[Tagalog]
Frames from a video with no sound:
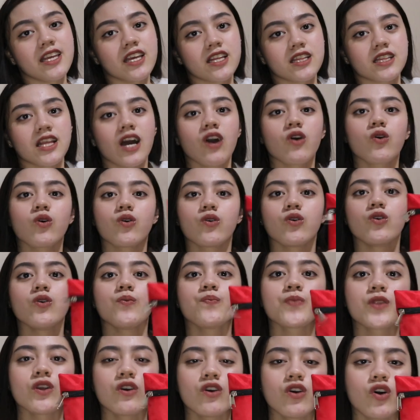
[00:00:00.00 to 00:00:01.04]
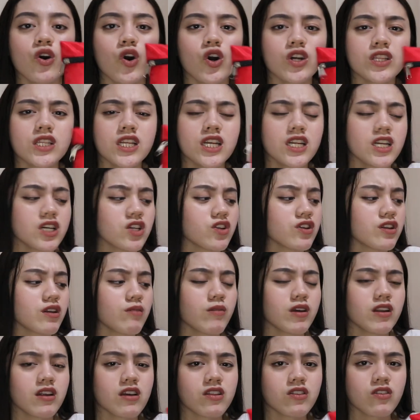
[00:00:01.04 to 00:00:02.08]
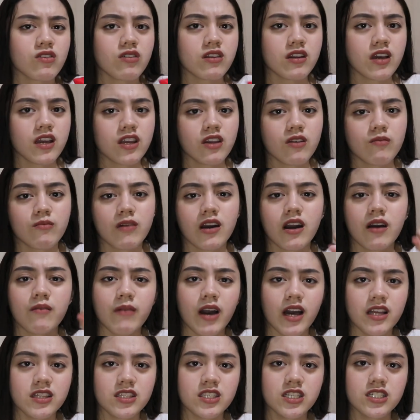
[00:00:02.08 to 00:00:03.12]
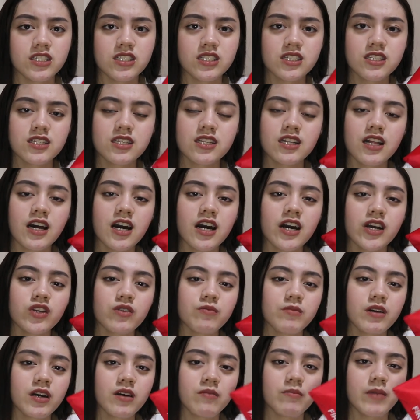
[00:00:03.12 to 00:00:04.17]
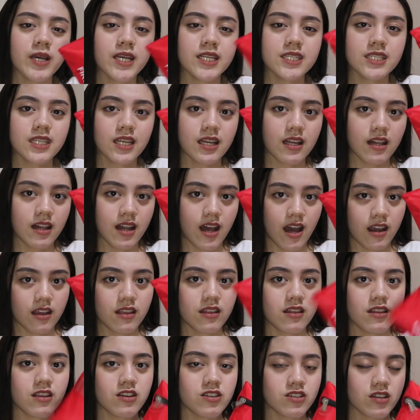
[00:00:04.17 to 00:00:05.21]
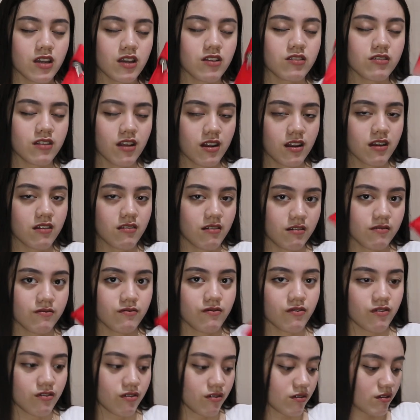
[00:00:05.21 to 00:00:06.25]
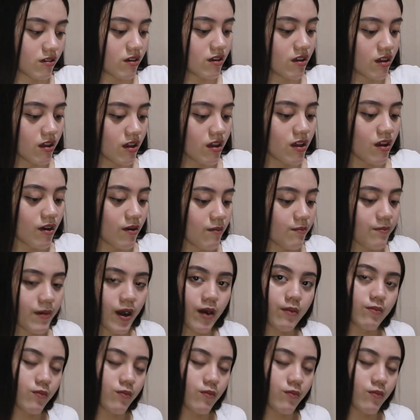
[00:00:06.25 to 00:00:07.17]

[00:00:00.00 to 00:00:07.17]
kit ako. Onti lang yun naman ito. Like, yung mga bandages lang. Yung mga basic lang. Hindi siya yung talagang pang